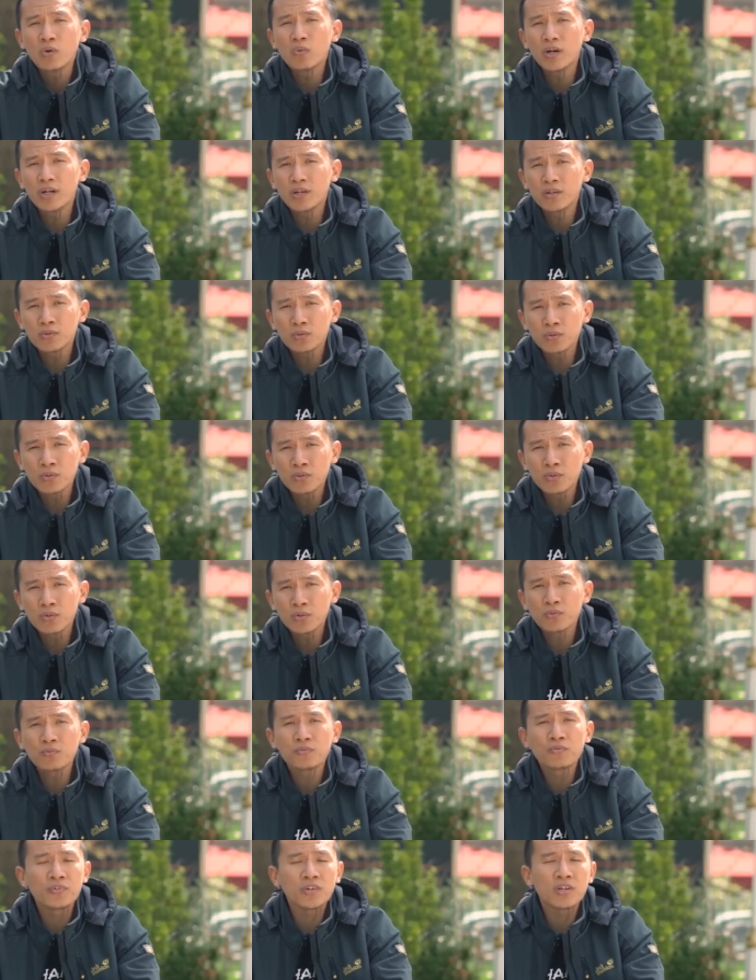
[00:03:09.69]
Wa in
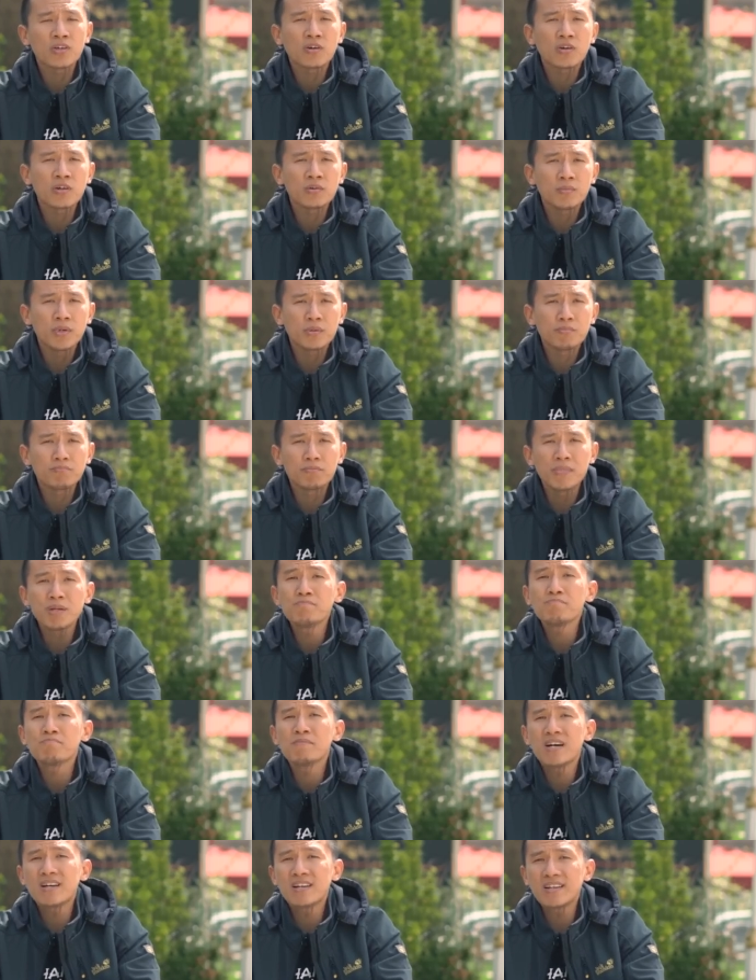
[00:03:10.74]
kuntum fi raibim
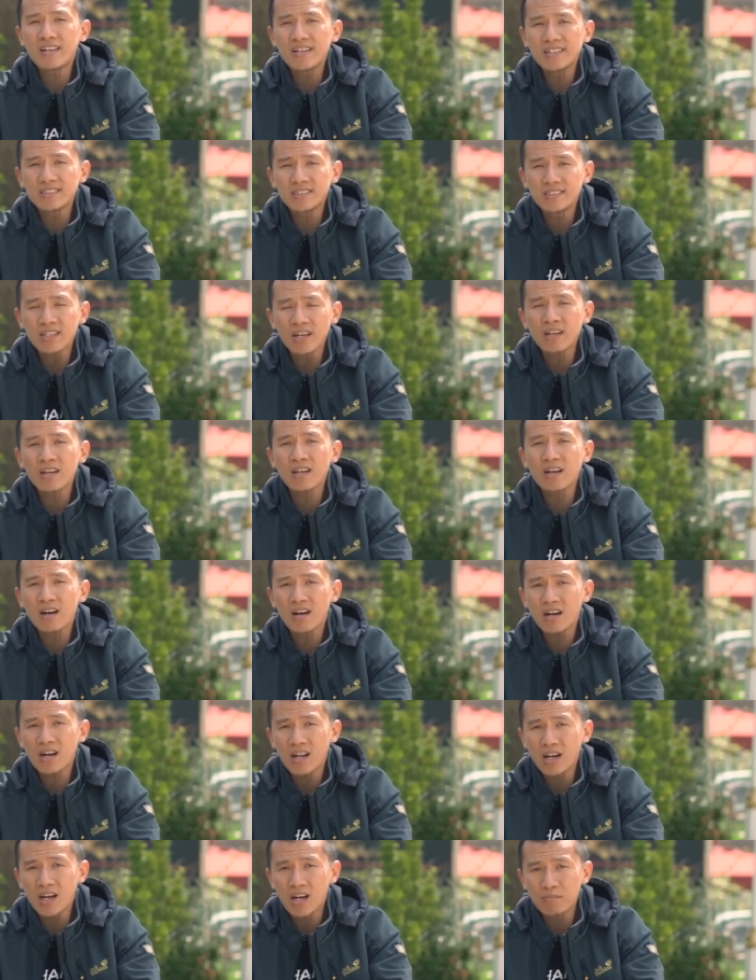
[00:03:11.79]
mimman nazzalna
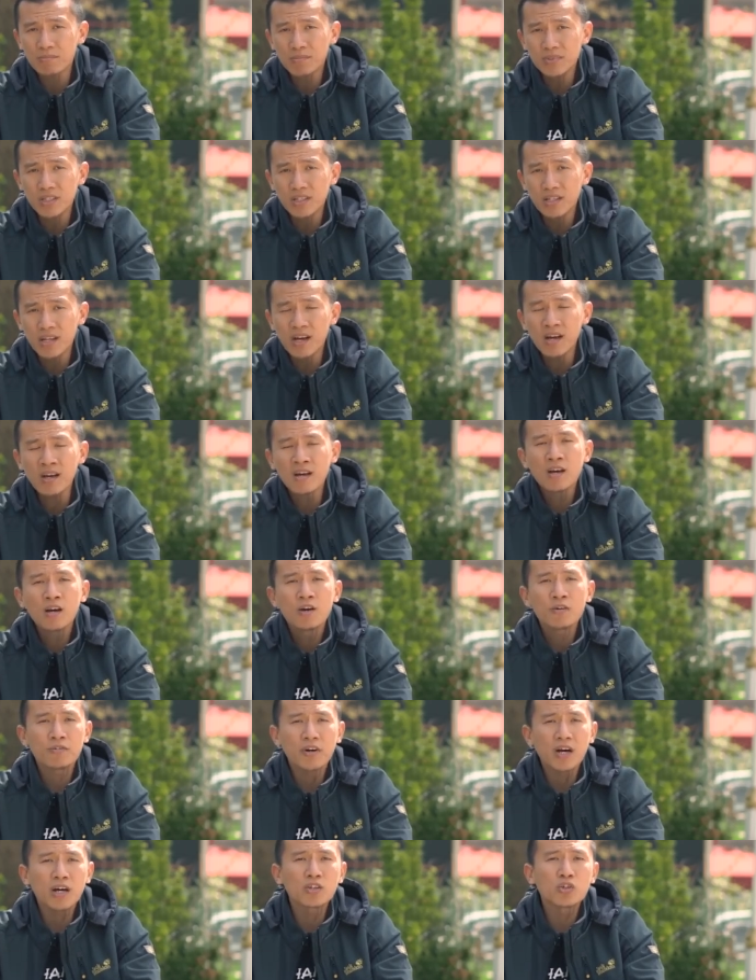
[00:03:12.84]
ala abdina
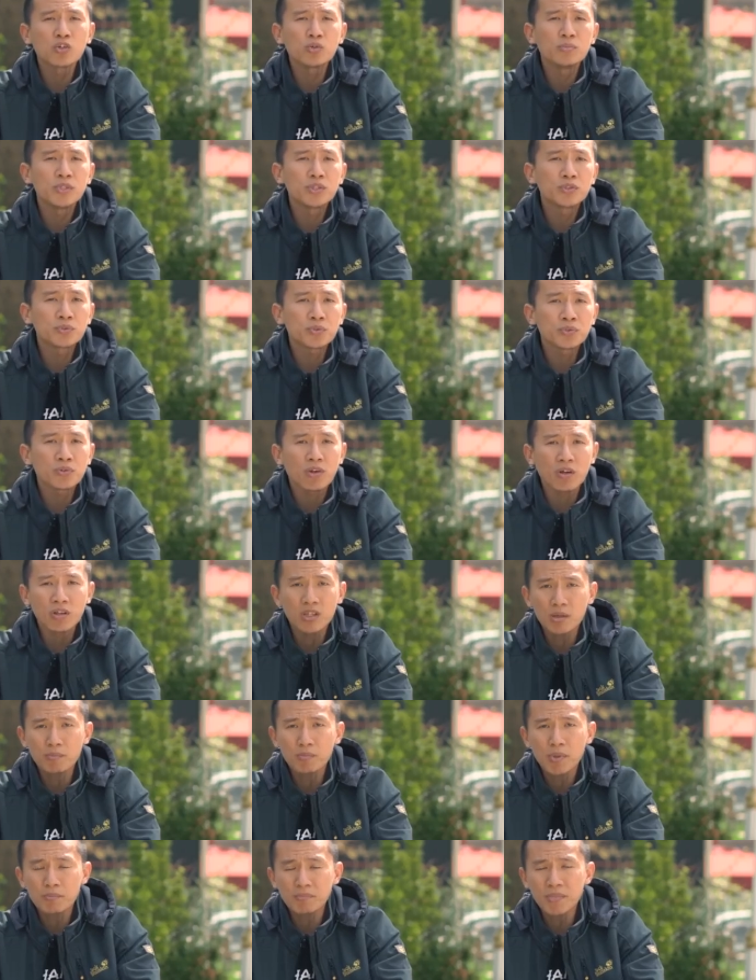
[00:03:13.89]
fa'tu bi
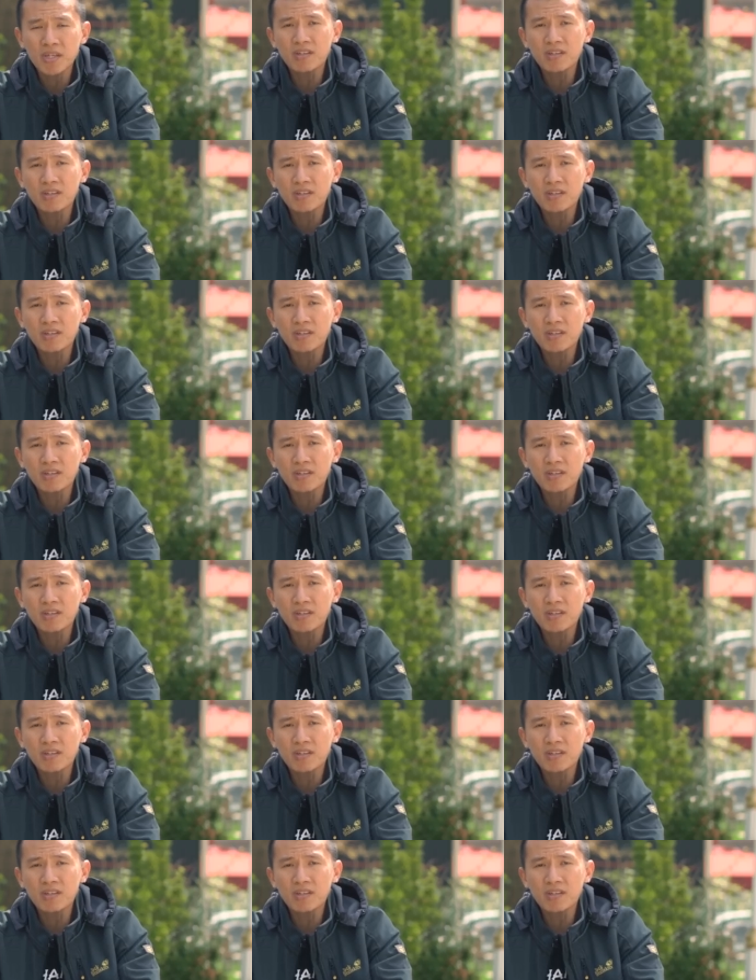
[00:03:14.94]
suratim